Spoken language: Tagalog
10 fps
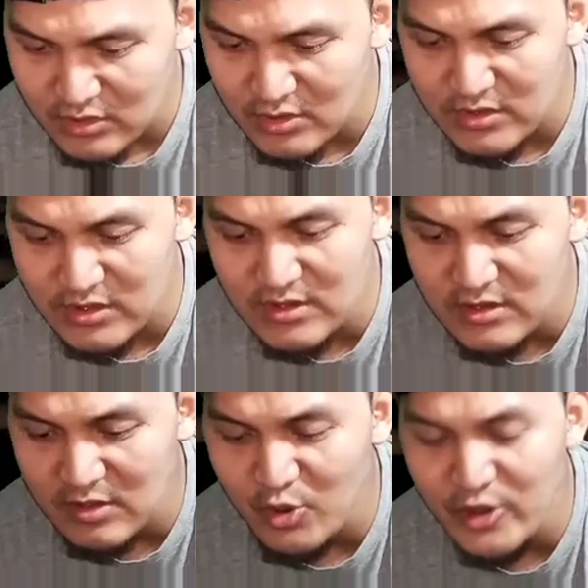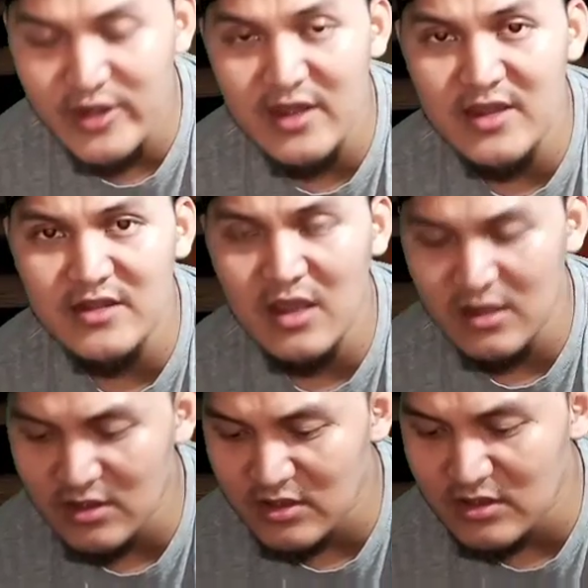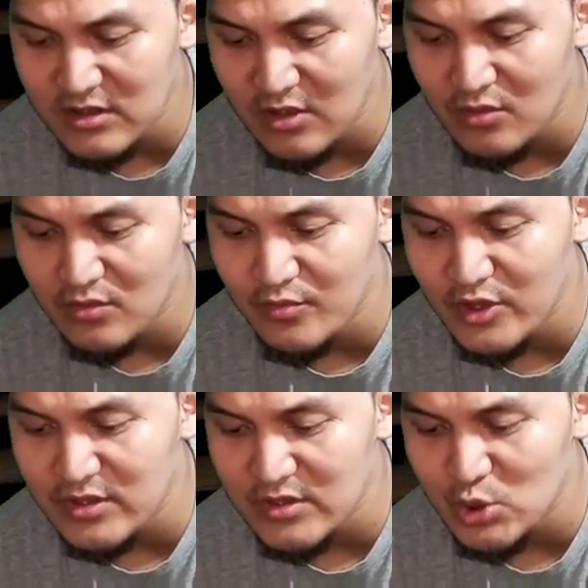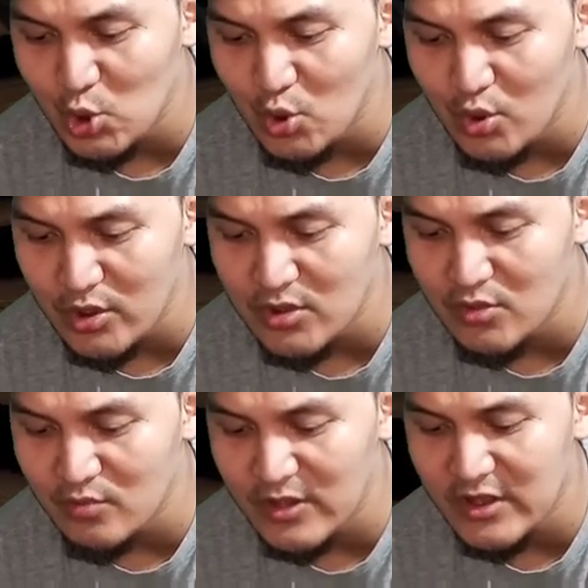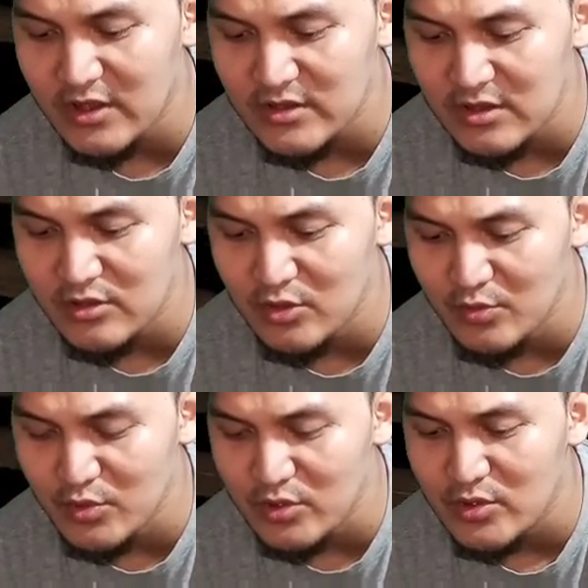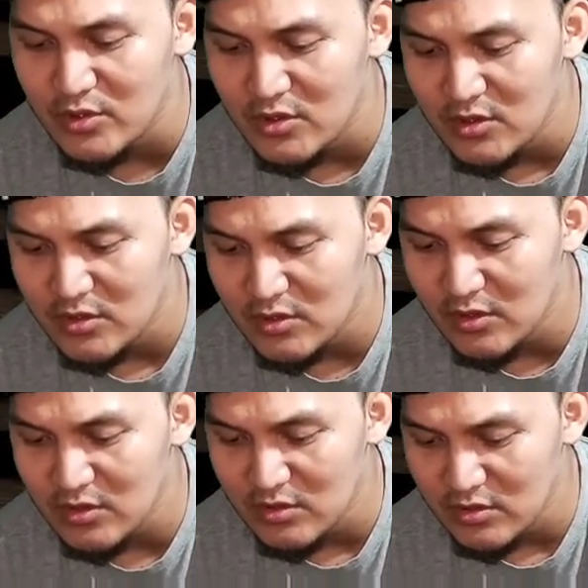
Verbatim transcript: yung Sydney Boy lang ang nakikita kong pwede soloy kung malakas ang loob nyo no